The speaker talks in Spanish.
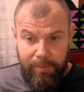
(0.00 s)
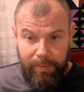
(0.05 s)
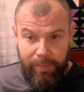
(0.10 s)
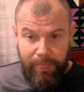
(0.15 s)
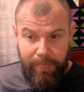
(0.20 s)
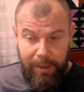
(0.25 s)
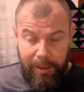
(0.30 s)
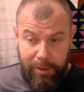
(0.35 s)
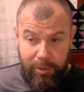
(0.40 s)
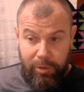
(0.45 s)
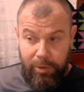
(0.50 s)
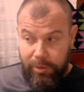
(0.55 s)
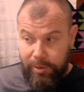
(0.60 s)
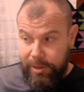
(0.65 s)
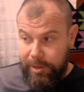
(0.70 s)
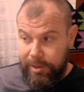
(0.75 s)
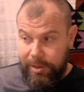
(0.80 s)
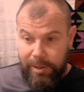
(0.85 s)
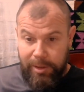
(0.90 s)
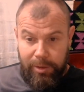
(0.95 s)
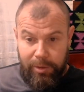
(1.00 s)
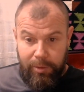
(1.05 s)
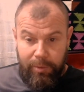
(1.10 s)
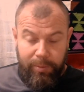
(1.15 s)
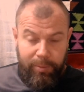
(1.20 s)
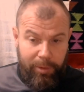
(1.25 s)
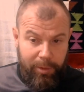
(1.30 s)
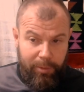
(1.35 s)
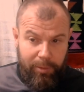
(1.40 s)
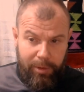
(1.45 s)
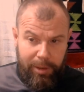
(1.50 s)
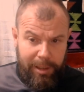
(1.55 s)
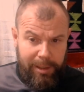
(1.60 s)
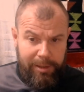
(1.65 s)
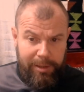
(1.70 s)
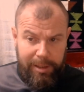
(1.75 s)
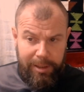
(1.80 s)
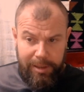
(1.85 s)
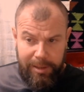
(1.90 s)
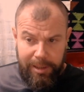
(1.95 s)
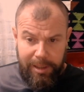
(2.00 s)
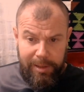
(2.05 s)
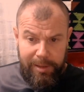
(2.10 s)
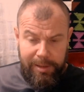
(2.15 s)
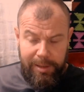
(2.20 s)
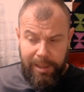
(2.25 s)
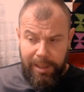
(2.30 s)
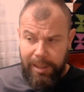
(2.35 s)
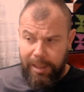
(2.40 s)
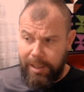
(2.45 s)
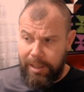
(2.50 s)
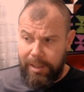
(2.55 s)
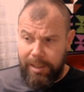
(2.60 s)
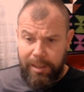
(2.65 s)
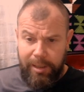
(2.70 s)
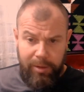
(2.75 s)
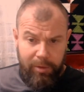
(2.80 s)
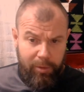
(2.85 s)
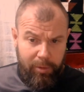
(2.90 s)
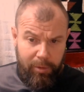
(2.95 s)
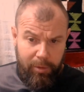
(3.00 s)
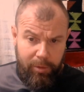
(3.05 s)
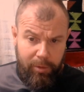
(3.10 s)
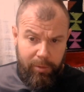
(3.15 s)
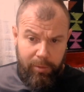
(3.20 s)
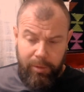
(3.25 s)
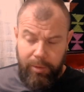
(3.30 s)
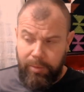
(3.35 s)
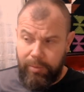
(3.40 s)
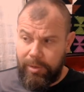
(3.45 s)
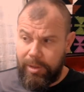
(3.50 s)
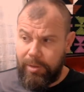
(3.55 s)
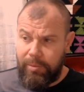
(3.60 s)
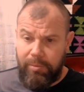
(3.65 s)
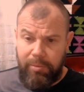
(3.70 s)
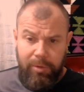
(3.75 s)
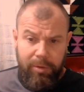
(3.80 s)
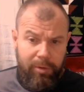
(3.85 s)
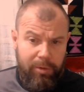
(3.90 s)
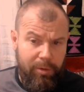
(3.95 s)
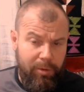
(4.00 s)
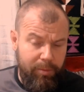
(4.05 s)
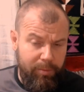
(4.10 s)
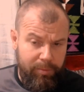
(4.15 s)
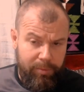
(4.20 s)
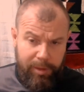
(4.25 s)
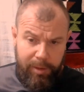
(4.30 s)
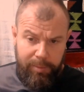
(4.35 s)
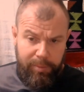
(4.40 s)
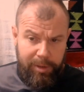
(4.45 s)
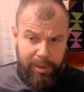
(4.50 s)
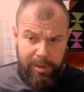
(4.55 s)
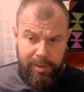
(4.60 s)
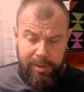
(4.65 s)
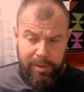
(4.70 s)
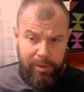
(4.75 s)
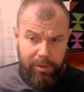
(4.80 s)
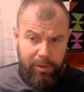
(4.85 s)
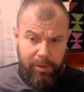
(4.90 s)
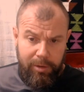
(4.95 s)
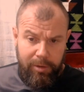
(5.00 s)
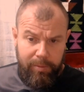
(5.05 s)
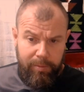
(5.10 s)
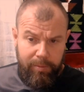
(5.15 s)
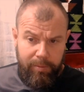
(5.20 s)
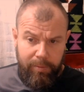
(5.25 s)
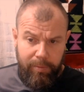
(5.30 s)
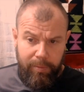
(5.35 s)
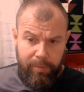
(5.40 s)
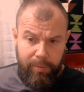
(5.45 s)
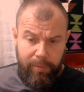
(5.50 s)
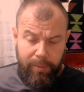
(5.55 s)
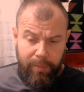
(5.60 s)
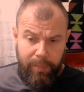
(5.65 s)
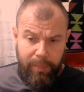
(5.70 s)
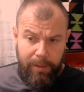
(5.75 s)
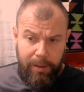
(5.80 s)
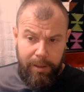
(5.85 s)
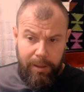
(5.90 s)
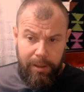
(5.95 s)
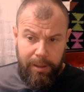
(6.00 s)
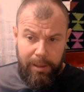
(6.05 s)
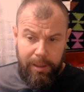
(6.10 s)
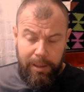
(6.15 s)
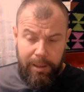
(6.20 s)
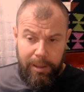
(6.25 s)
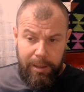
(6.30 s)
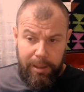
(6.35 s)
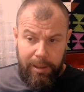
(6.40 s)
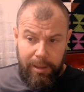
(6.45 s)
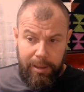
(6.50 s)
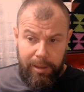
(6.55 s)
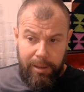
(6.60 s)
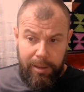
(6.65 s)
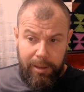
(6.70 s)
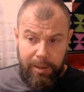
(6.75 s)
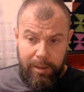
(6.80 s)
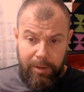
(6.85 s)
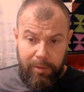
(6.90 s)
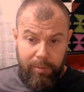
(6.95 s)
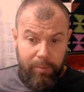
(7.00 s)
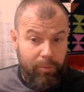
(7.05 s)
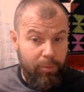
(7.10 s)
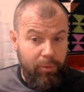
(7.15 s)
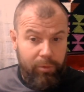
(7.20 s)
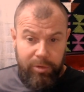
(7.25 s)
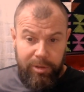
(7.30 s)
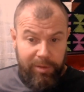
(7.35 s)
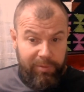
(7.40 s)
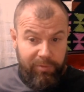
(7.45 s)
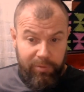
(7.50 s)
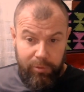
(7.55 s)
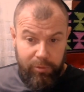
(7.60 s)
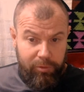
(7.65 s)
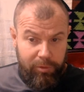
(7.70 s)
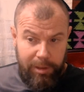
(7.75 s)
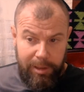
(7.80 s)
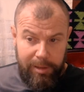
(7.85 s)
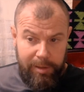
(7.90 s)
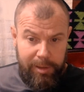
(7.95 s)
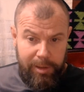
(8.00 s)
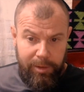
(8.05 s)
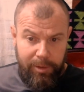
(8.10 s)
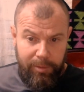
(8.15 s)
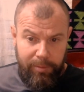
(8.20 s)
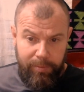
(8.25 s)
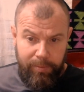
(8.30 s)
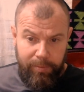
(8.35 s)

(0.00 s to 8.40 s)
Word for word: Entonces eso provoca tristeza, enojo con uno mismo, depresión, eh, mucha frustración.